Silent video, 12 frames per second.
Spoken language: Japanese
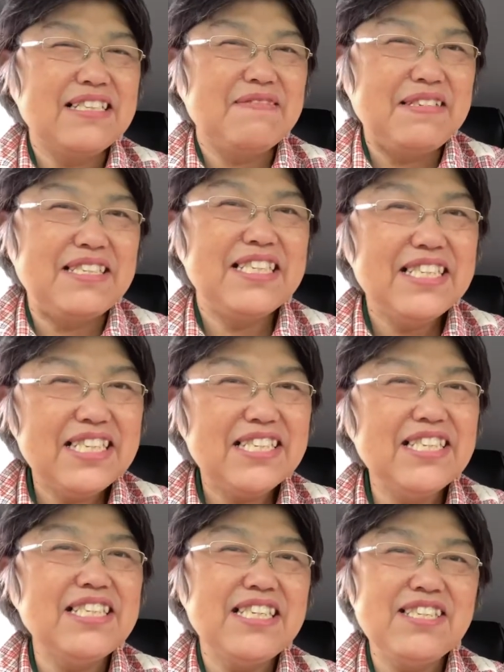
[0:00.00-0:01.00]
いちにち
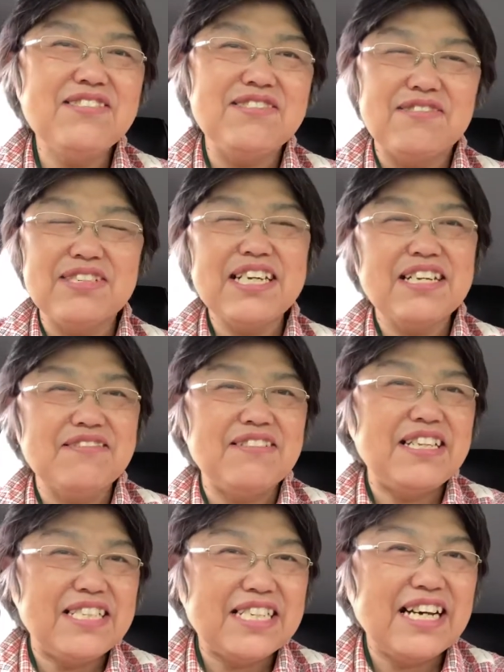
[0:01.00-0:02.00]
にじゅうよじかんの、
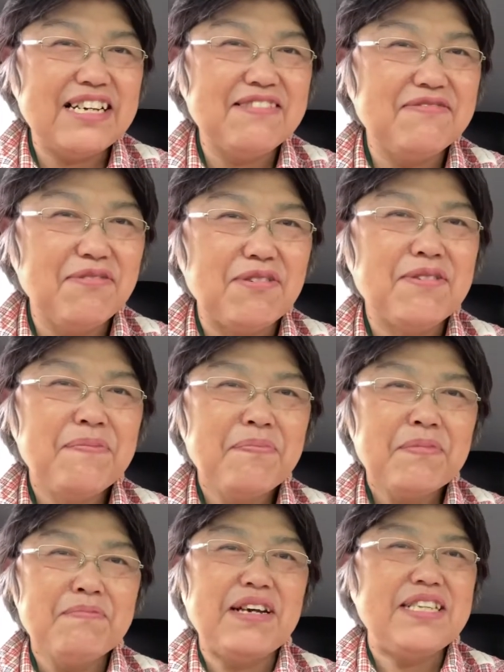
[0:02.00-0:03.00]
ね、時間を、
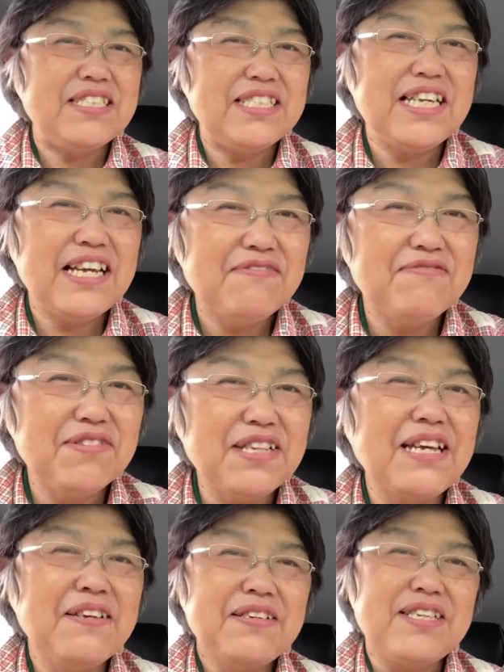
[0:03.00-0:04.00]
まあ、いちえんを
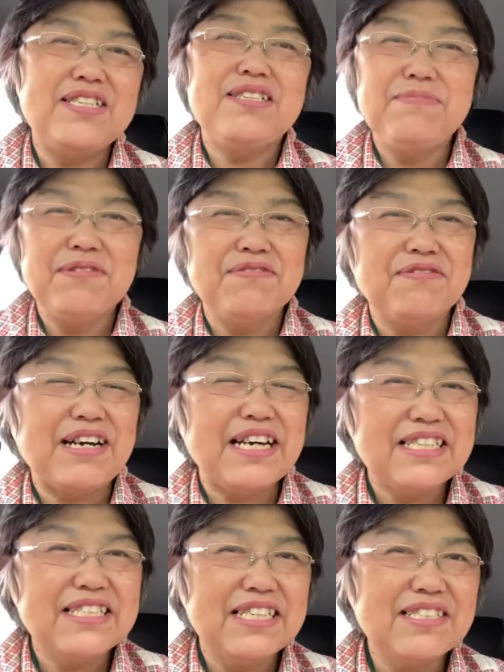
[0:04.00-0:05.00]
ねいちびょうと
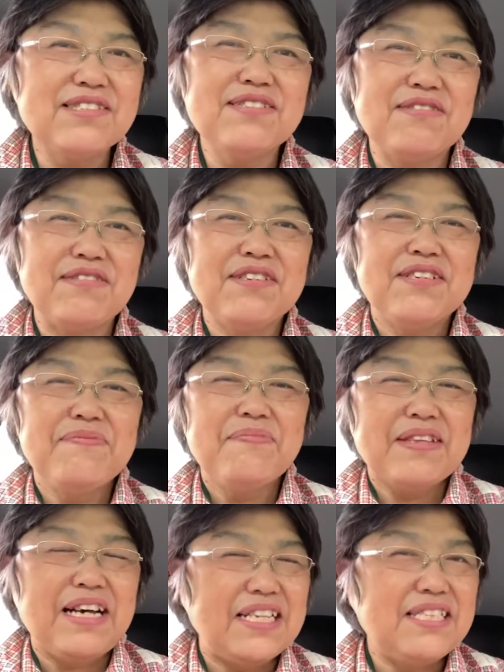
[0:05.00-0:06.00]
換算すると
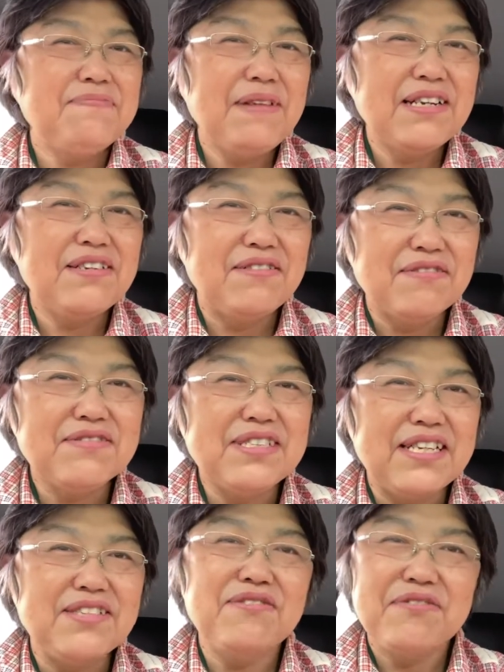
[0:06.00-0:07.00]
はちまんろく
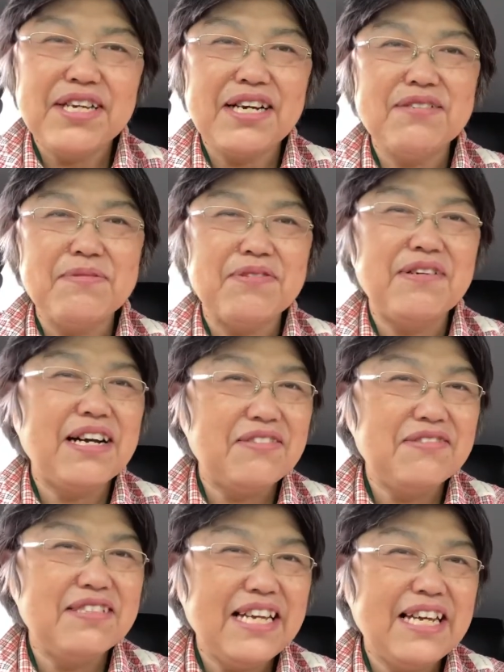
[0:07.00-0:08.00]
せんよんひゃくびょうあ
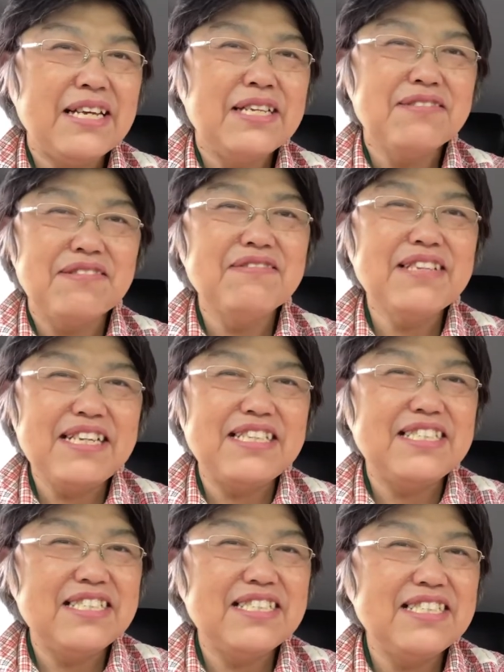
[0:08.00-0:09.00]
るんで、それをねい
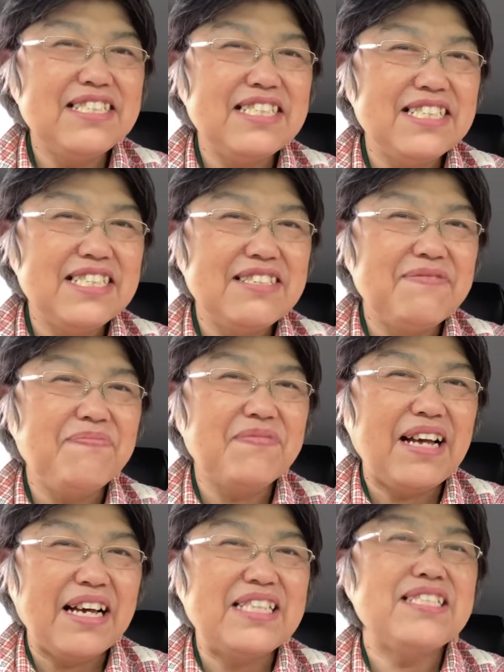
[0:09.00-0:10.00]
ちにち
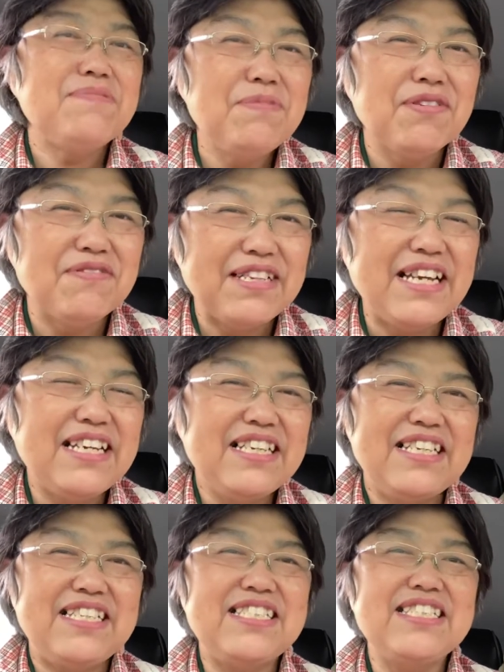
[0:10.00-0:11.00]
あいちびょうをね
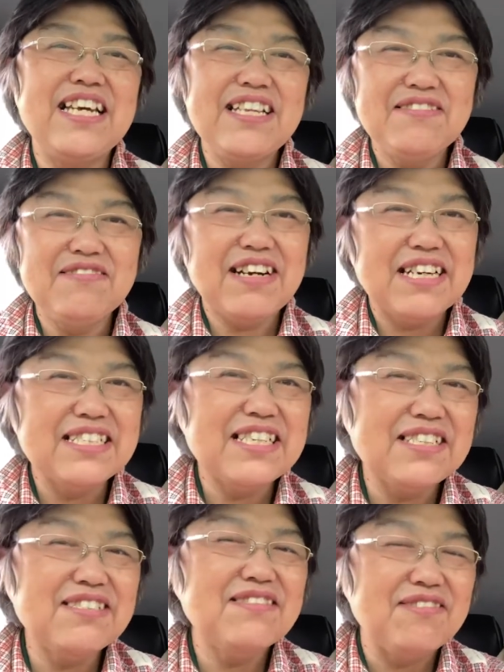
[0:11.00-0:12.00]
いちえんと換
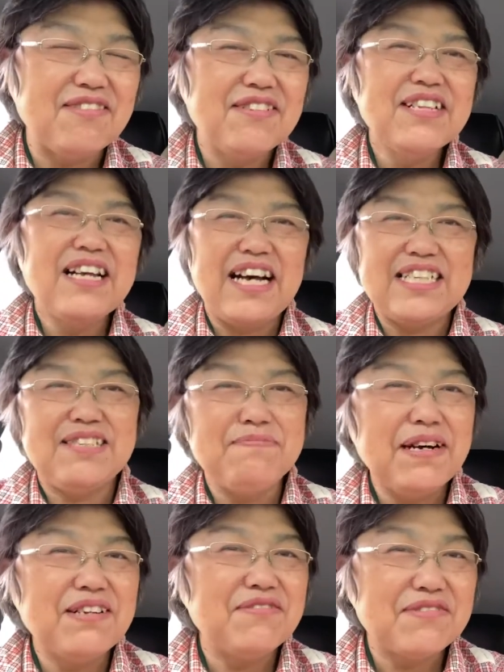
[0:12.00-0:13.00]
算するとはち
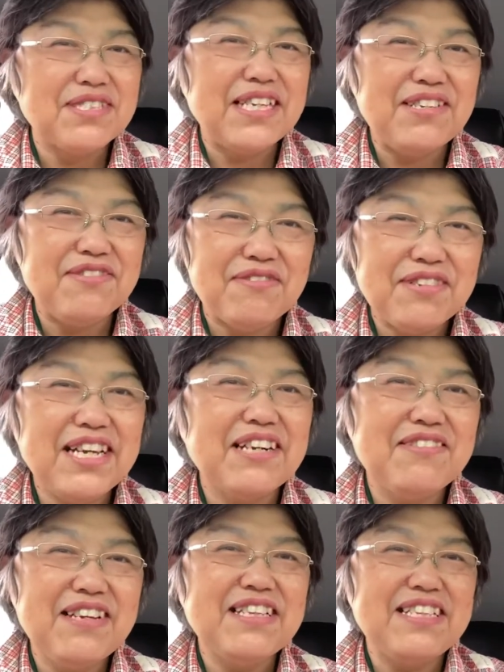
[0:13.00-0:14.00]
まんろくせんよんひゃ
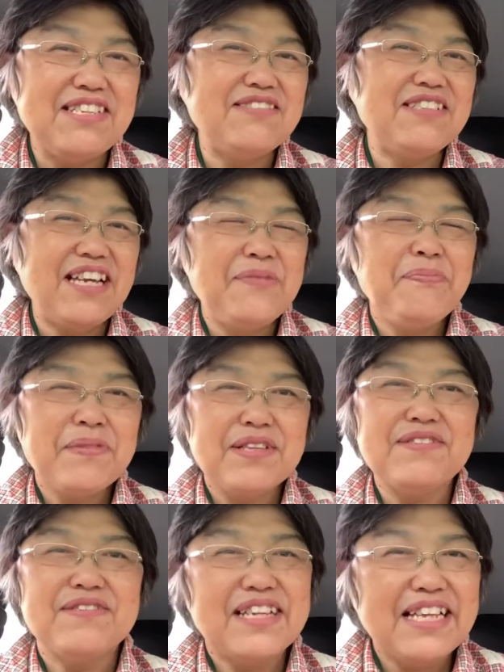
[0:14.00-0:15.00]
くえんっていうね、そんな